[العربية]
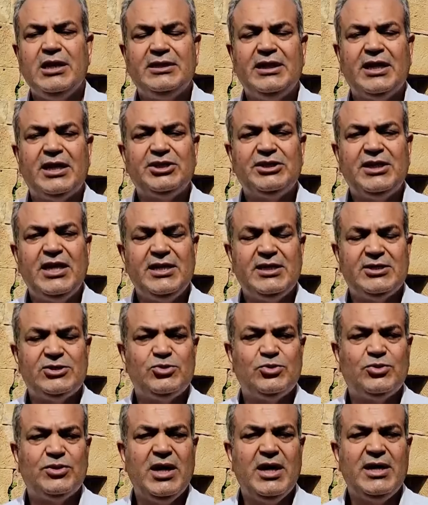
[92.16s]
لدرجة أن
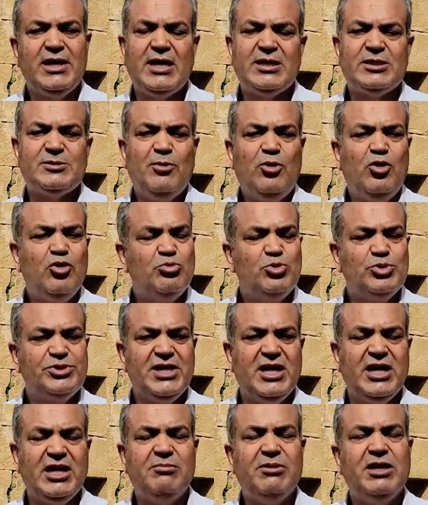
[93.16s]
السكان أصبحوا
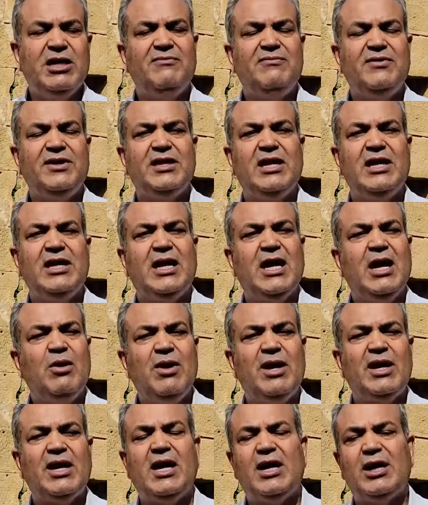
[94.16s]
مساهمين في ذلك
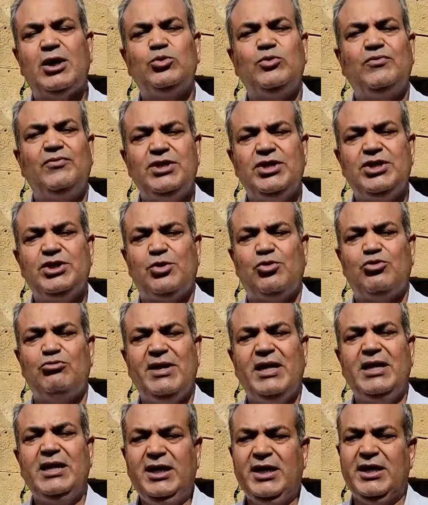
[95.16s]
وانخرطوا في الجيش
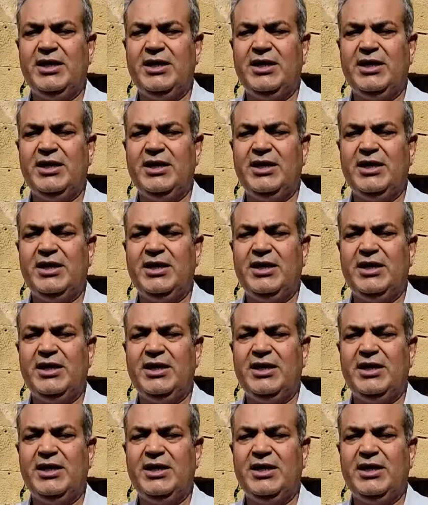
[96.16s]
الروماني